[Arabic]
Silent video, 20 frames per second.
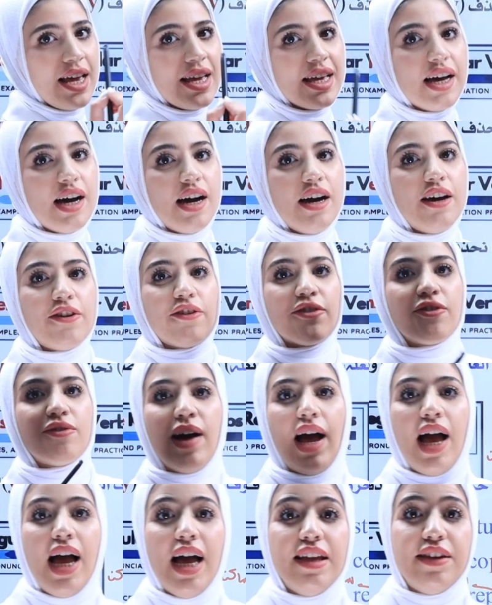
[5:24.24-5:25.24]
أي حرف
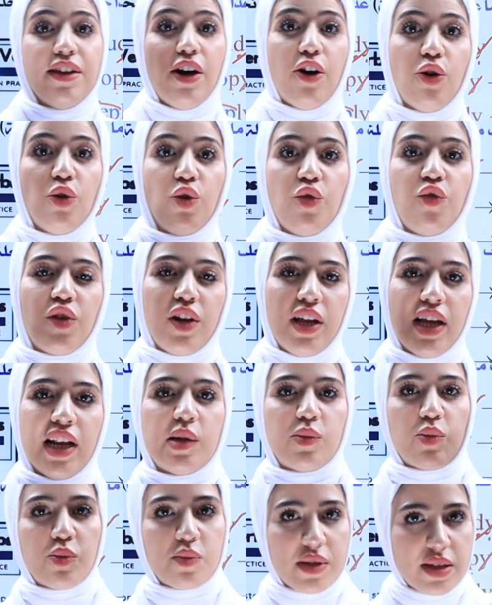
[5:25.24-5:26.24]
ما عدا حروف
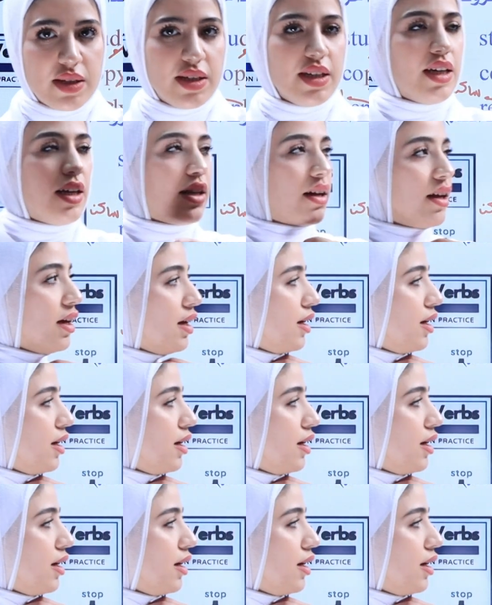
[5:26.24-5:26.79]
العلة ممتازين